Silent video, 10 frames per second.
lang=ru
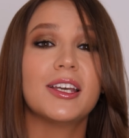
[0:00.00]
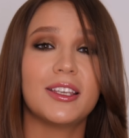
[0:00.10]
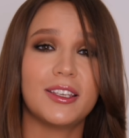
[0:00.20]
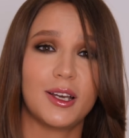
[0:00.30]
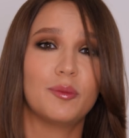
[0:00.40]

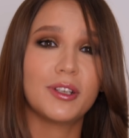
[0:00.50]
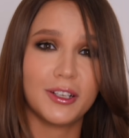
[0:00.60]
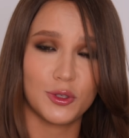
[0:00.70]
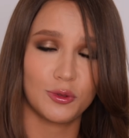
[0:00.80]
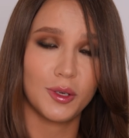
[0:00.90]
я
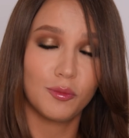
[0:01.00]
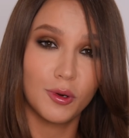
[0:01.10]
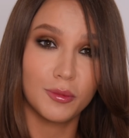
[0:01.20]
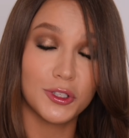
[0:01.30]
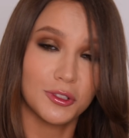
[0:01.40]
прихожу на
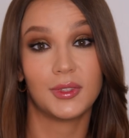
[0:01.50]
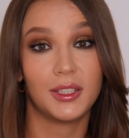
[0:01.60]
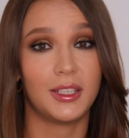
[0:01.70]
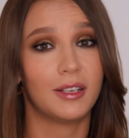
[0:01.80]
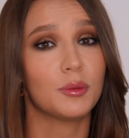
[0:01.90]
помощь.
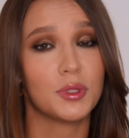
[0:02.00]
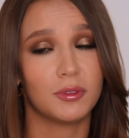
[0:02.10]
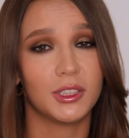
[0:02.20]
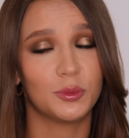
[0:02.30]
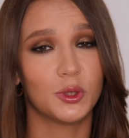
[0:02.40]
Я вам
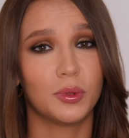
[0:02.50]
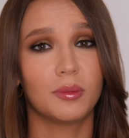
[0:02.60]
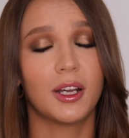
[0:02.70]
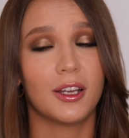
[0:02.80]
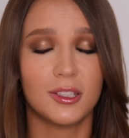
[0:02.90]
сегодня буду
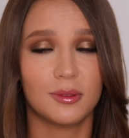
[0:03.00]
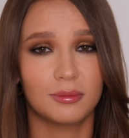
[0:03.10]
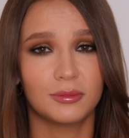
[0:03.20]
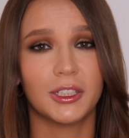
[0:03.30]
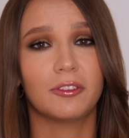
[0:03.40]
помогать
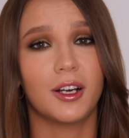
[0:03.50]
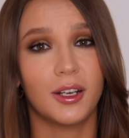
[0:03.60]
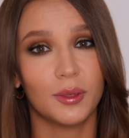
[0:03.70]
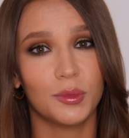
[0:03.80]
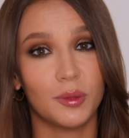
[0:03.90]

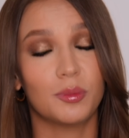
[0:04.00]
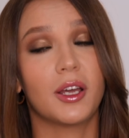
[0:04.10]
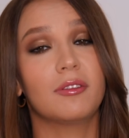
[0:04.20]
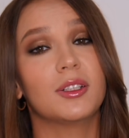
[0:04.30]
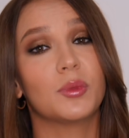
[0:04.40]
лайфхаками и
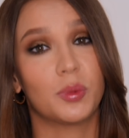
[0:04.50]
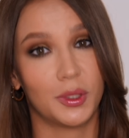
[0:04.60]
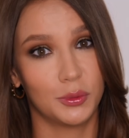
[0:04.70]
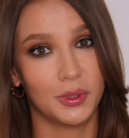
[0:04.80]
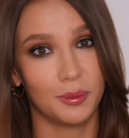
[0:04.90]
правильными
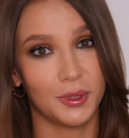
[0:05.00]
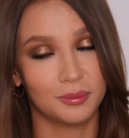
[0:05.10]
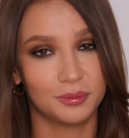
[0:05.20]
продуктами.